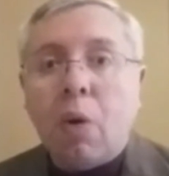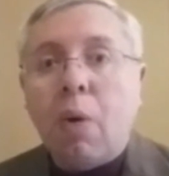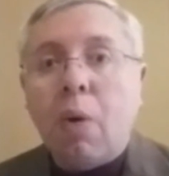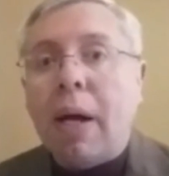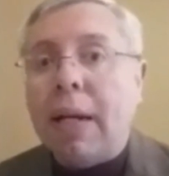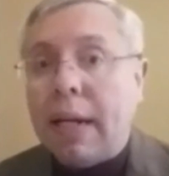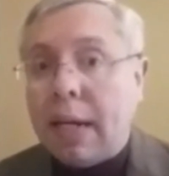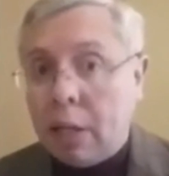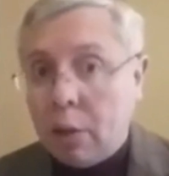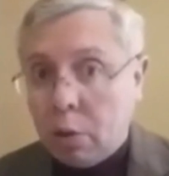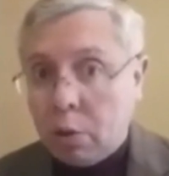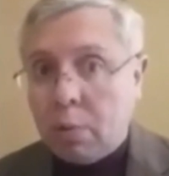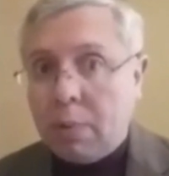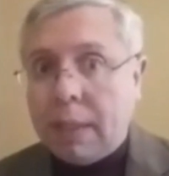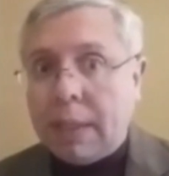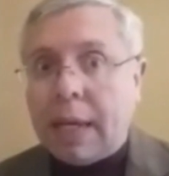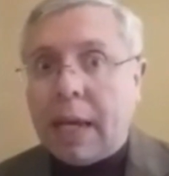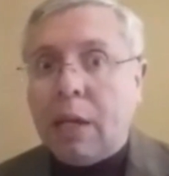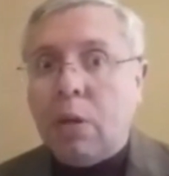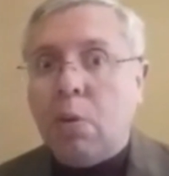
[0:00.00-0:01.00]
Juan en su
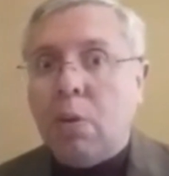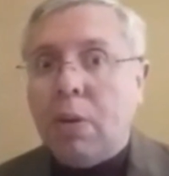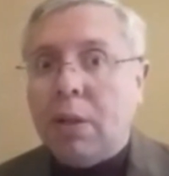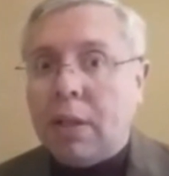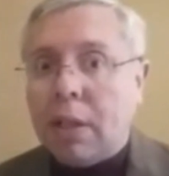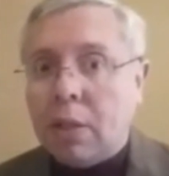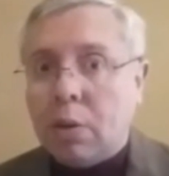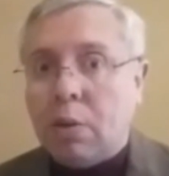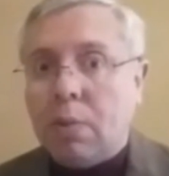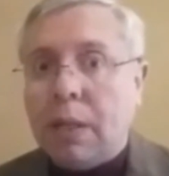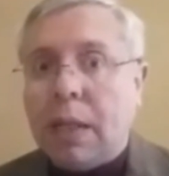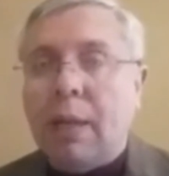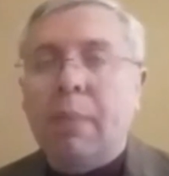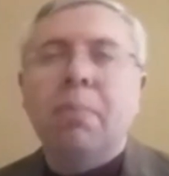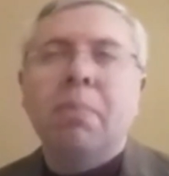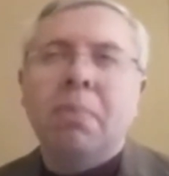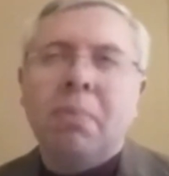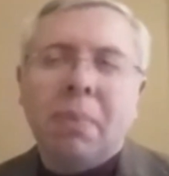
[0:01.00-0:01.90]
vida adulta, en su vida,